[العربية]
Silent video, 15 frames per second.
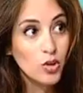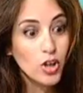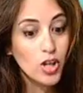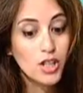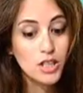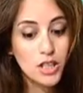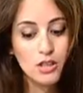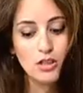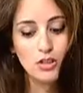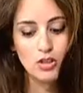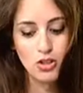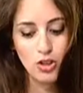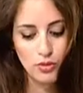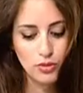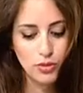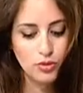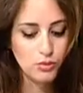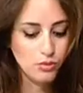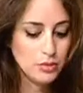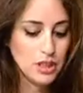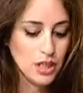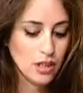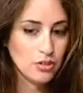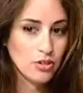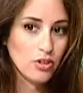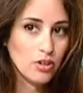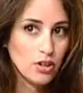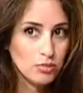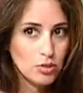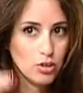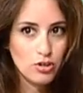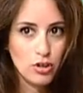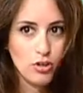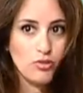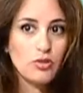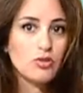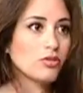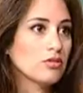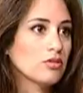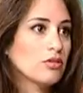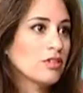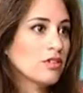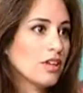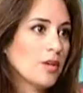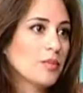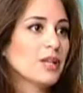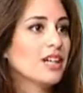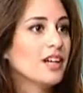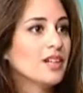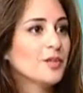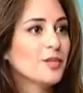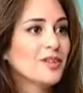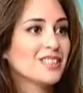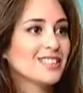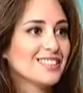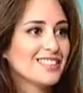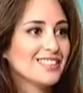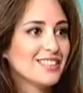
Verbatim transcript: هول شيء تقشع فيهم منيح تقرا بتقشع فيهم كمان عن بعيد